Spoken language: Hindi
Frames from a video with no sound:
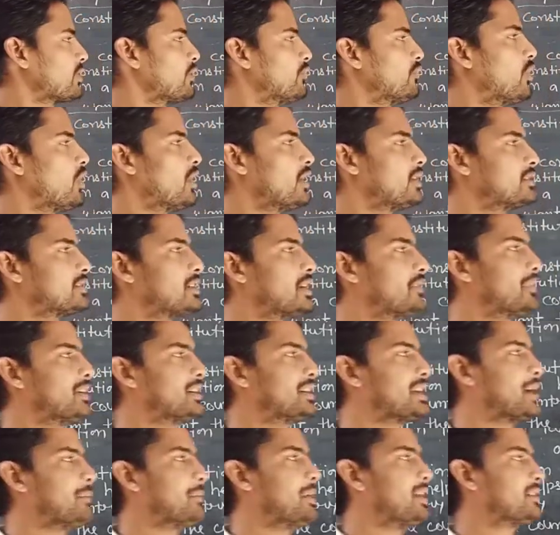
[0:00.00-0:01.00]
व्हाट द
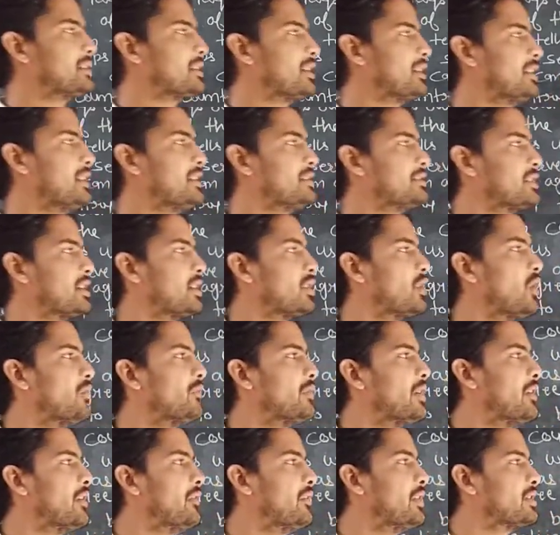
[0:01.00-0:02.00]
फंडामेंटल नेचर
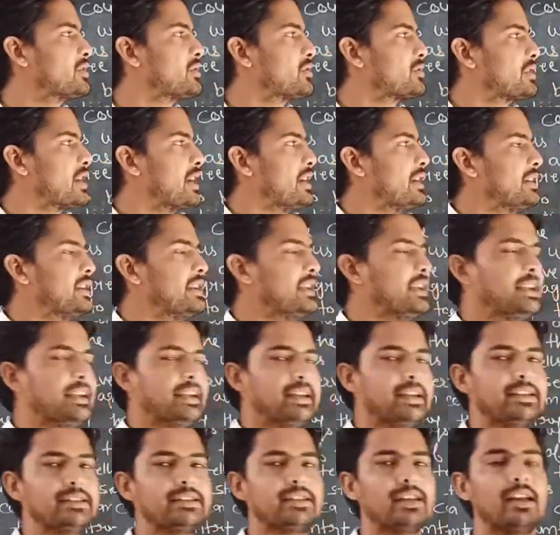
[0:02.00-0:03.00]
ऑफ आवर सोसाइटी
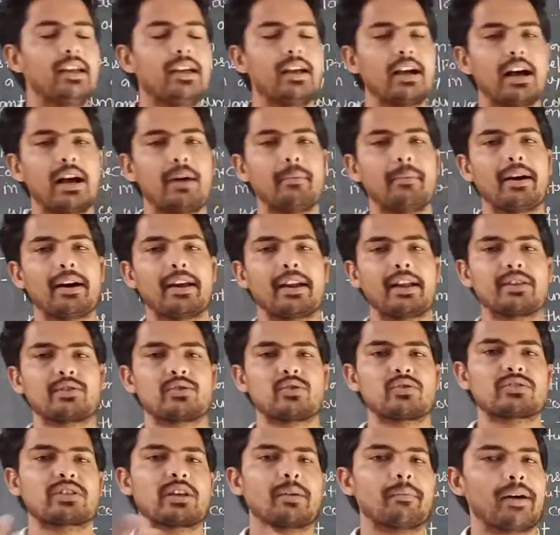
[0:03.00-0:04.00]
इज हमारा
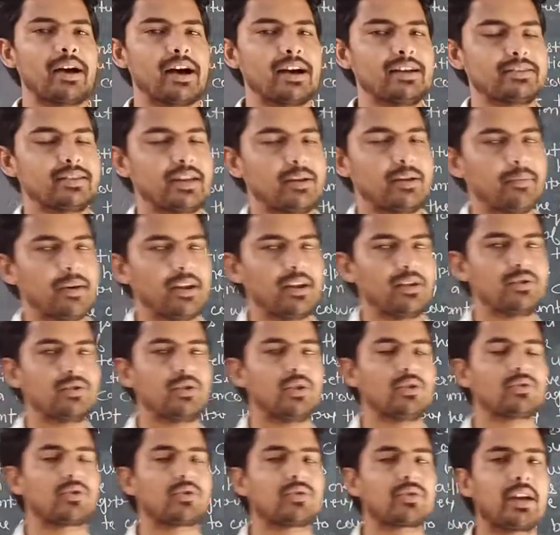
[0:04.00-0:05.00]
जो समाज है हमारी
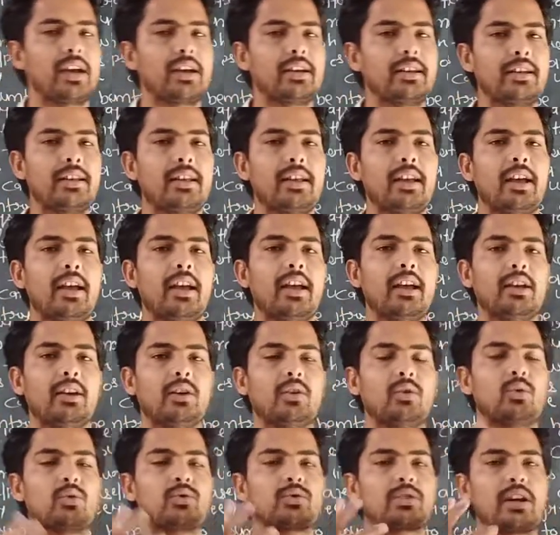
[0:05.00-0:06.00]
जो सोसाइटी है
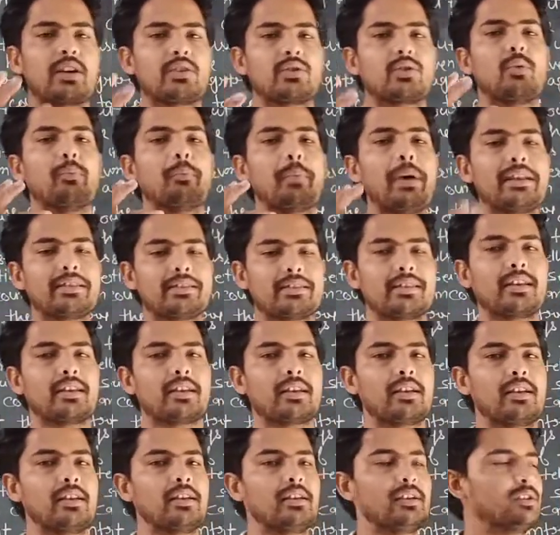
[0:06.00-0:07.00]
उसका जो
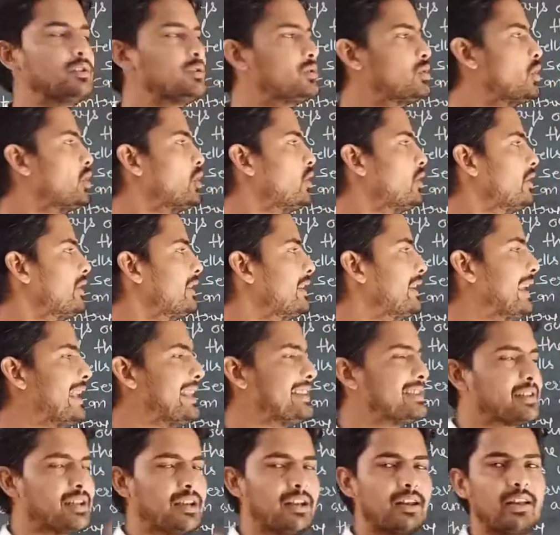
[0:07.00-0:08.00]
बेसिक जो
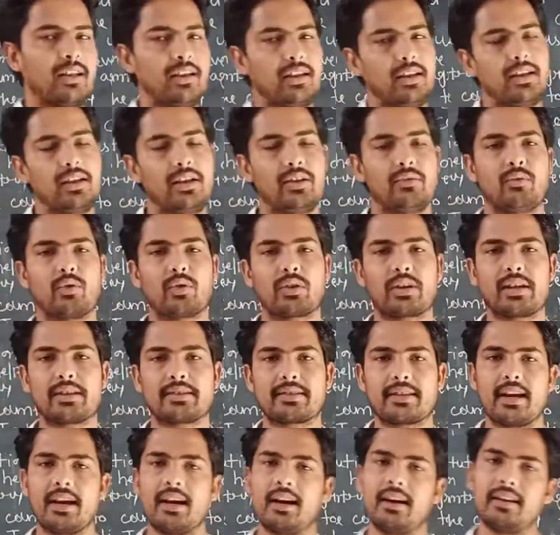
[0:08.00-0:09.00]
नेचर है वो
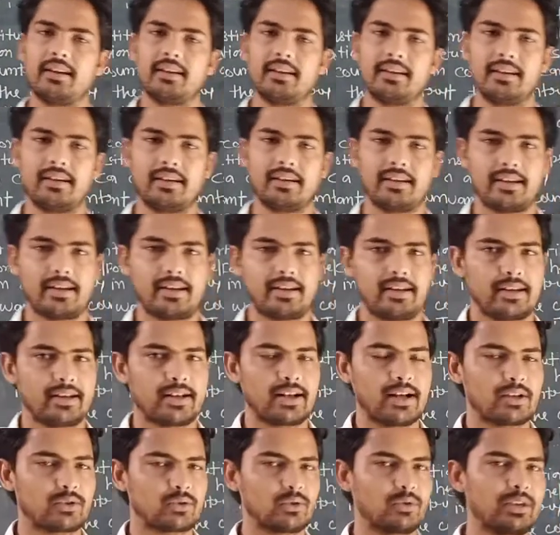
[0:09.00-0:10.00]
कैसा
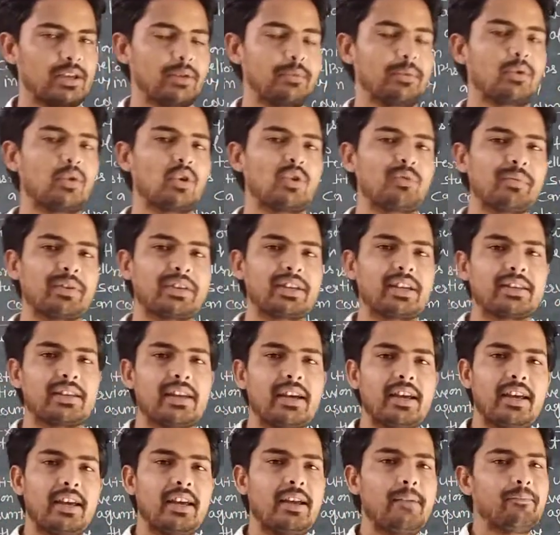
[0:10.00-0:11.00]
रहेगा तो ये भी कौन
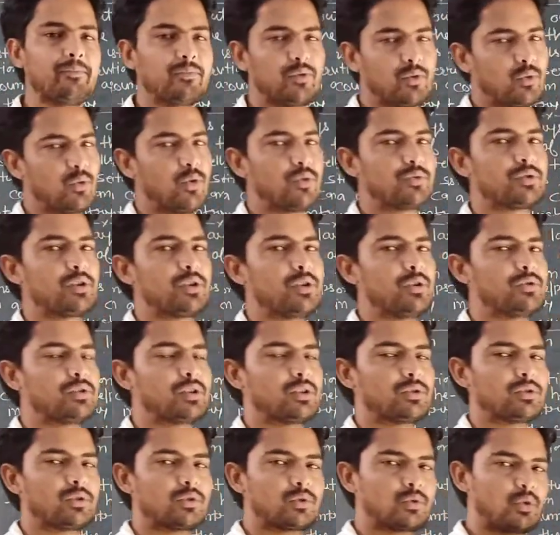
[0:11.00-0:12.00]
बताता है
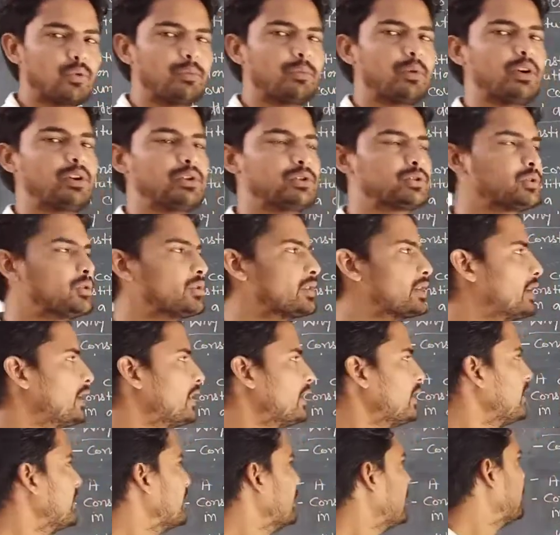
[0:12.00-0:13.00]
कॉन्स्टिट्यूशन तो टू पॉइंट्स हो गए
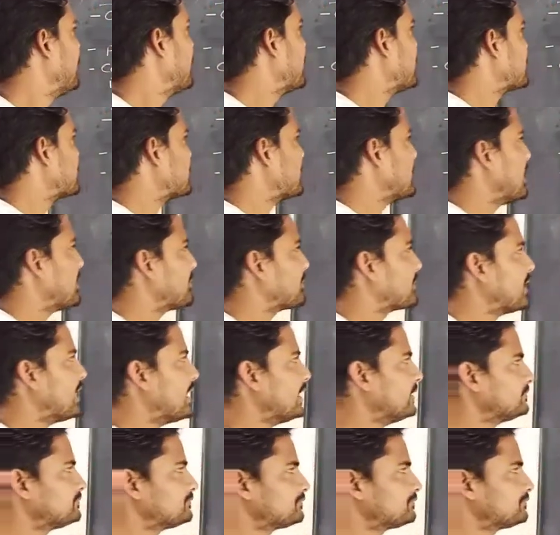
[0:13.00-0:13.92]
फर्स्ट है आपका